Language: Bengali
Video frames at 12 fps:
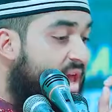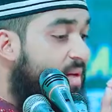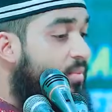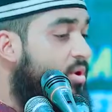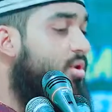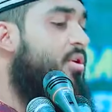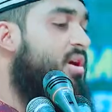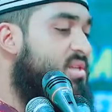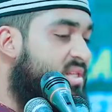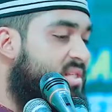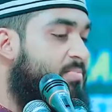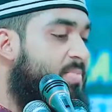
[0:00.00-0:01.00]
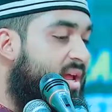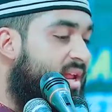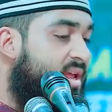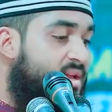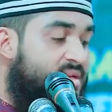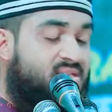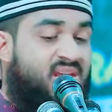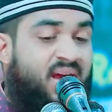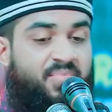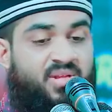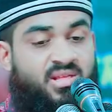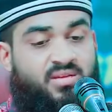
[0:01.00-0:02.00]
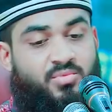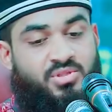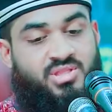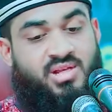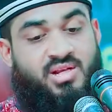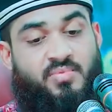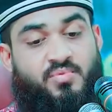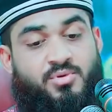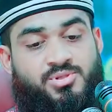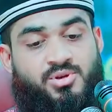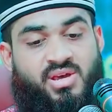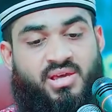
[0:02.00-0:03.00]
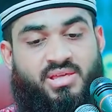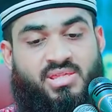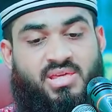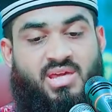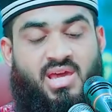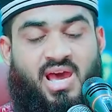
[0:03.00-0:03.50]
এমনও হয়ে যেতে পারে যে আপনাদের মধ্যে ডিভোর্স হয়ে গেছে